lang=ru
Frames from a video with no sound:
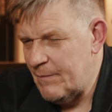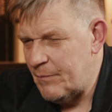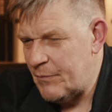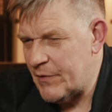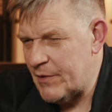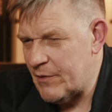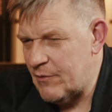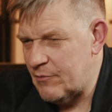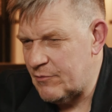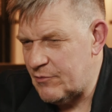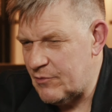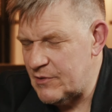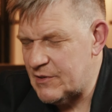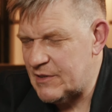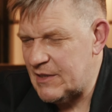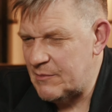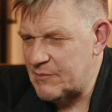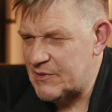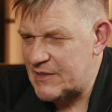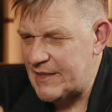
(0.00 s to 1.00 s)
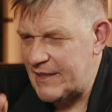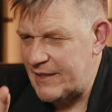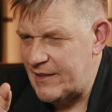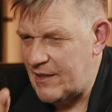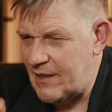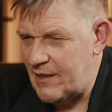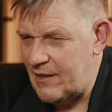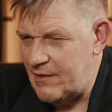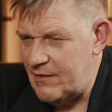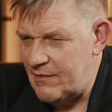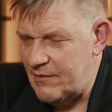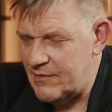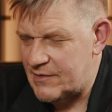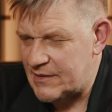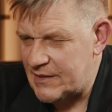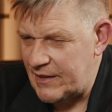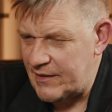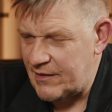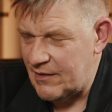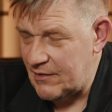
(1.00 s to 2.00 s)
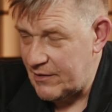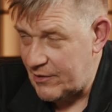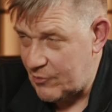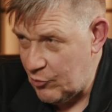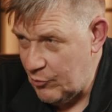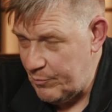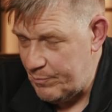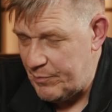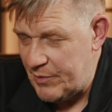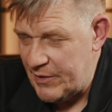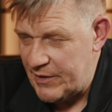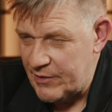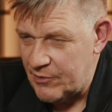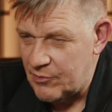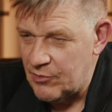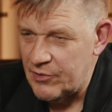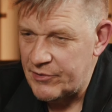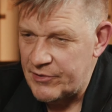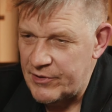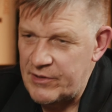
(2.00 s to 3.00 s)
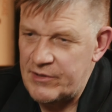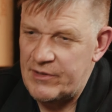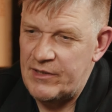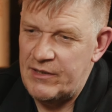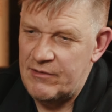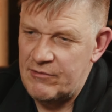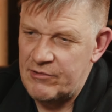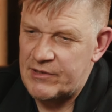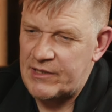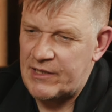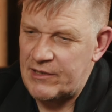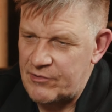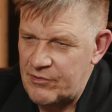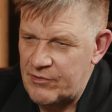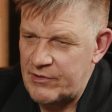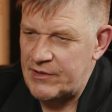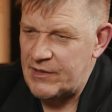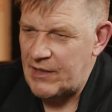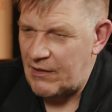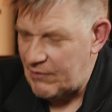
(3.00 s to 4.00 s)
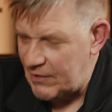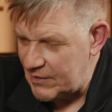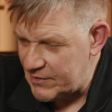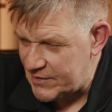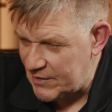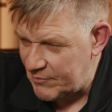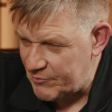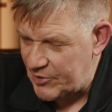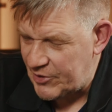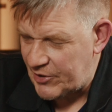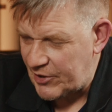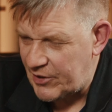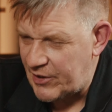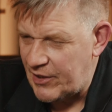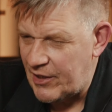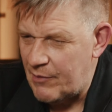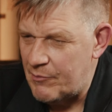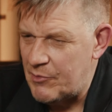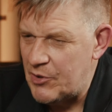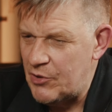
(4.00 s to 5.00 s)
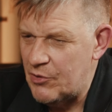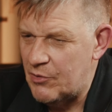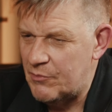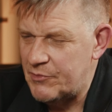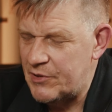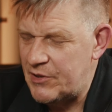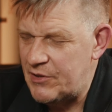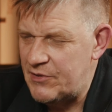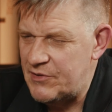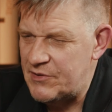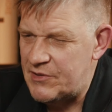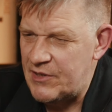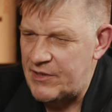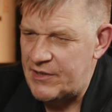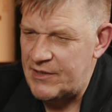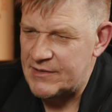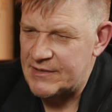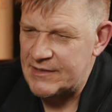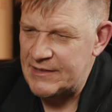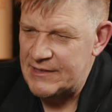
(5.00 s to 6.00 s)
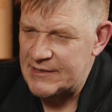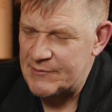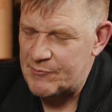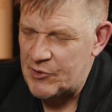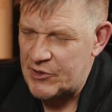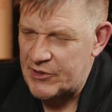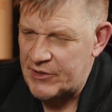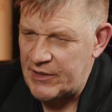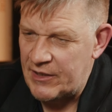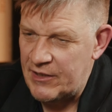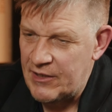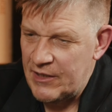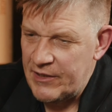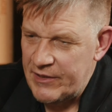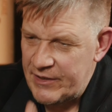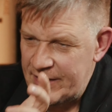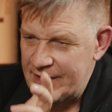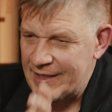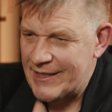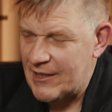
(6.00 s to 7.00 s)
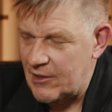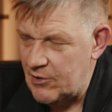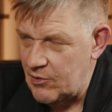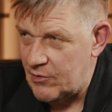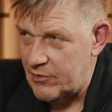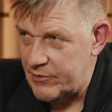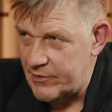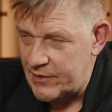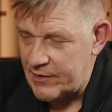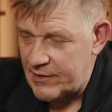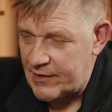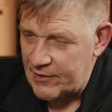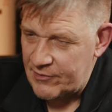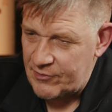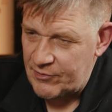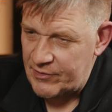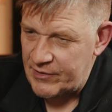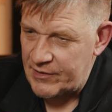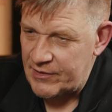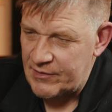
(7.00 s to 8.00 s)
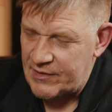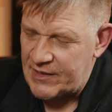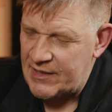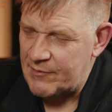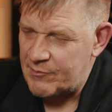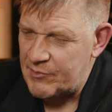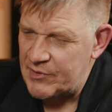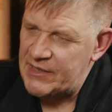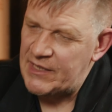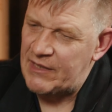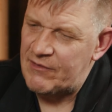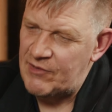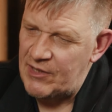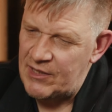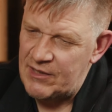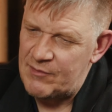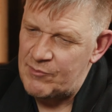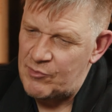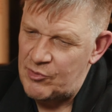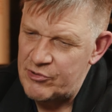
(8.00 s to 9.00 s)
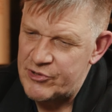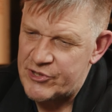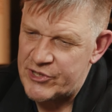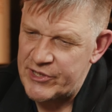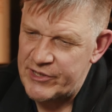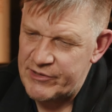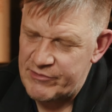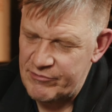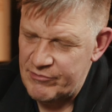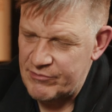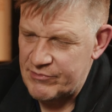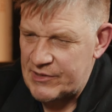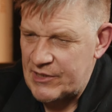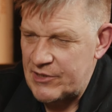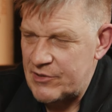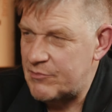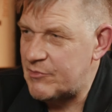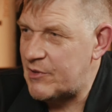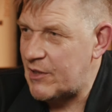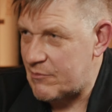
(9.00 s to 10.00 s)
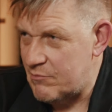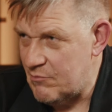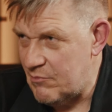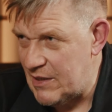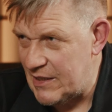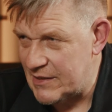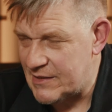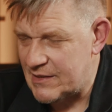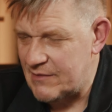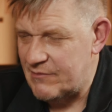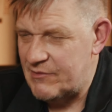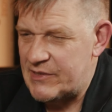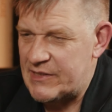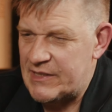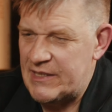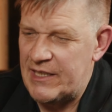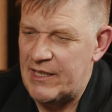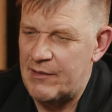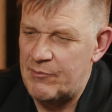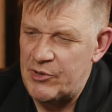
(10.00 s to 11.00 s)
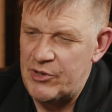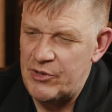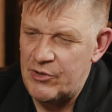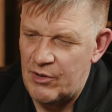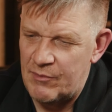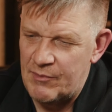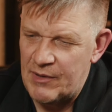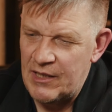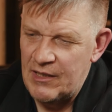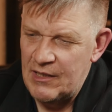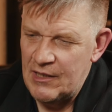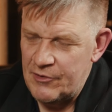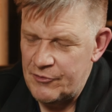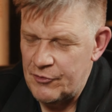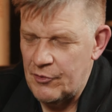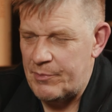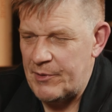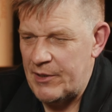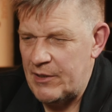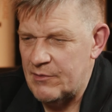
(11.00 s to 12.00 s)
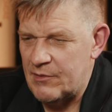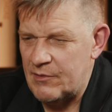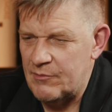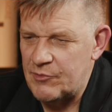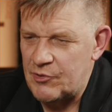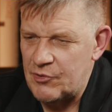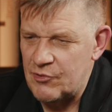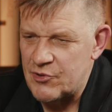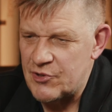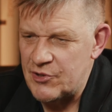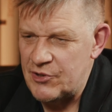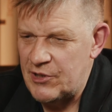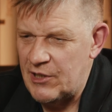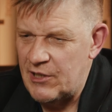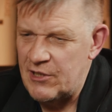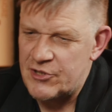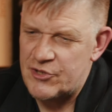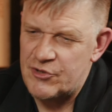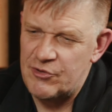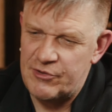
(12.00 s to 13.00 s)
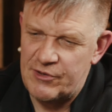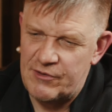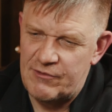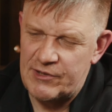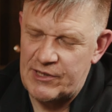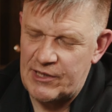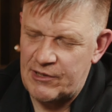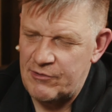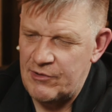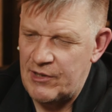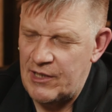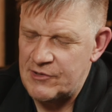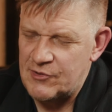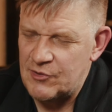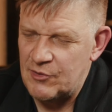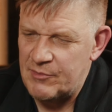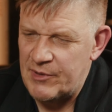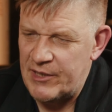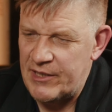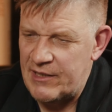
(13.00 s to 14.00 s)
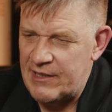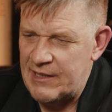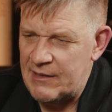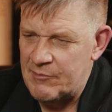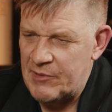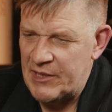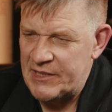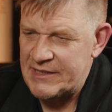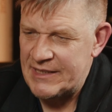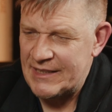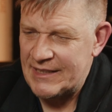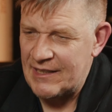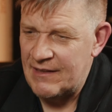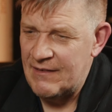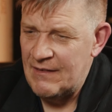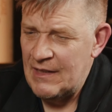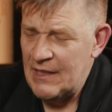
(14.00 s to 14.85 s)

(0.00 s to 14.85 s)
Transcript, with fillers: ну, то есть там стояли, и стоял и куб перегонный, да, вот, который давал самые такие объемные интересные спирты, и колонна, которая как бы давала больше, ну, скажем так, массовости и объема, но при этом тоже не лишенного такой особой ароматики.